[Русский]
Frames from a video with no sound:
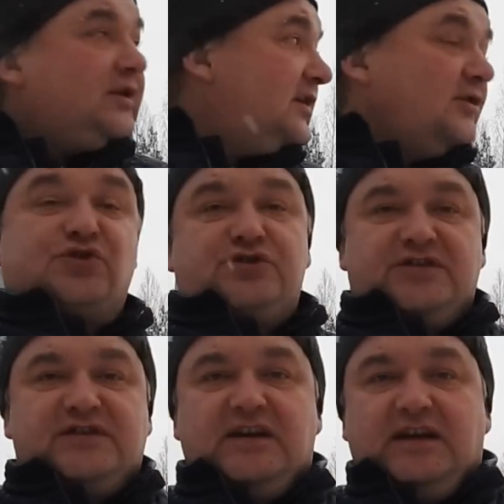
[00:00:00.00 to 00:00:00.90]
на ней тоже не
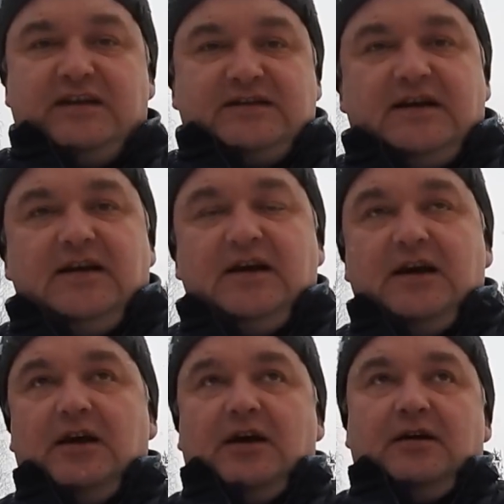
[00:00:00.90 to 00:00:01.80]
разгоняется.
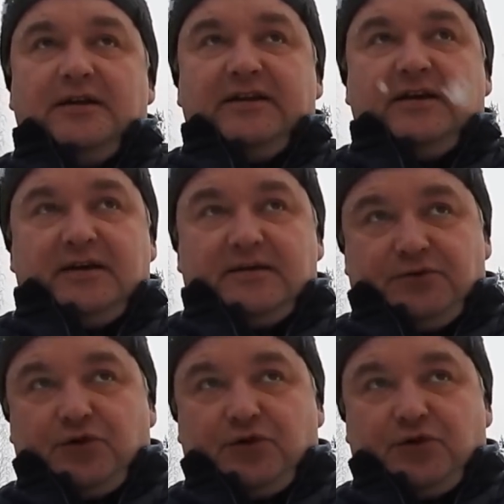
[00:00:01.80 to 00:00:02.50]
Надо